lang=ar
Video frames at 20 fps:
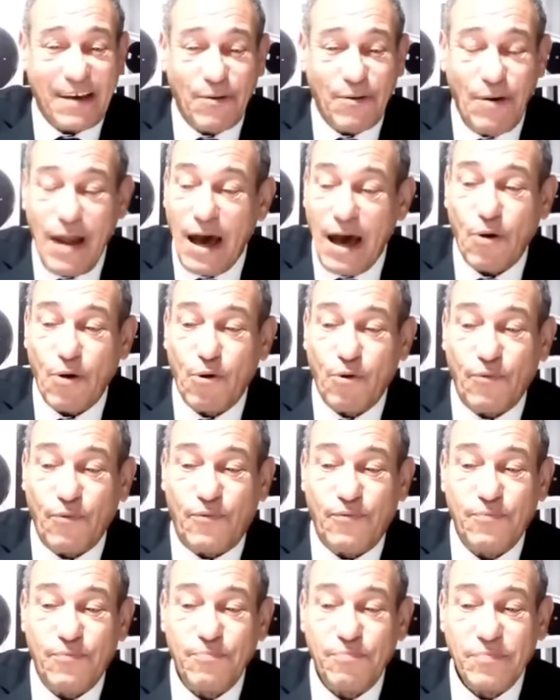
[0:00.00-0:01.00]
كلها
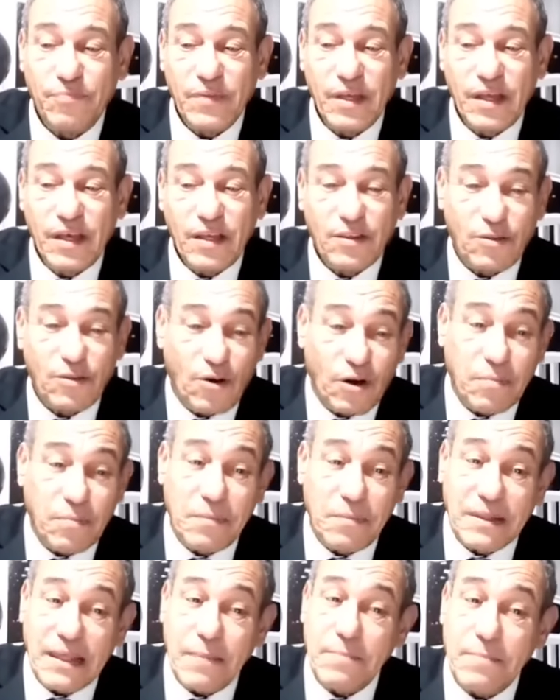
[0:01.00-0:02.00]
خوف دونك
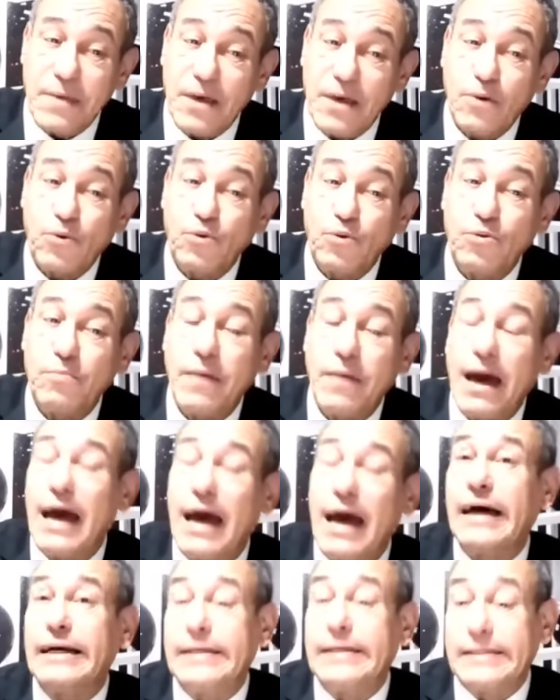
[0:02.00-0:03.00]
ماذا بيه يكون
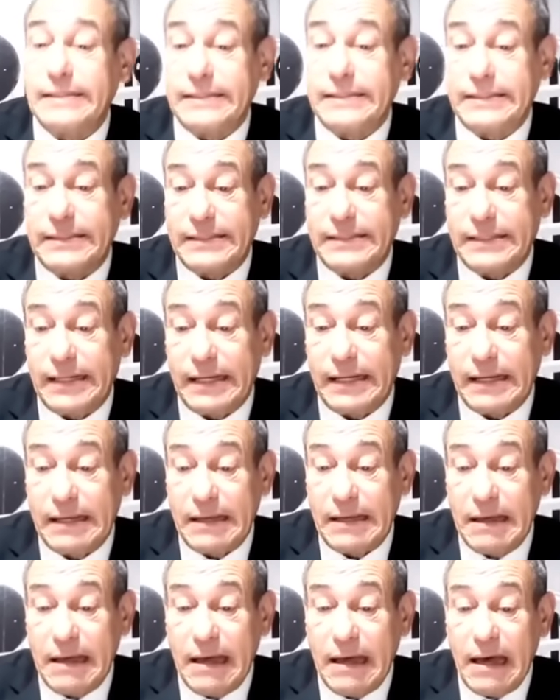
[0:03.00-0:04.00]
معاه
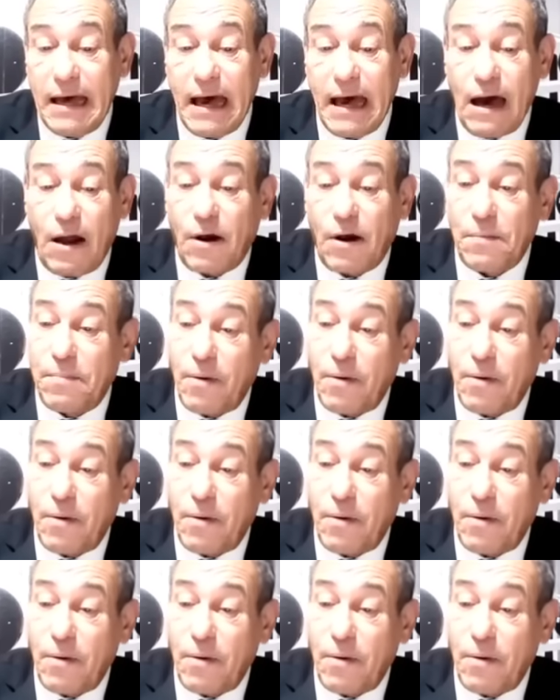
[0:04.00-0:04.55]
اربو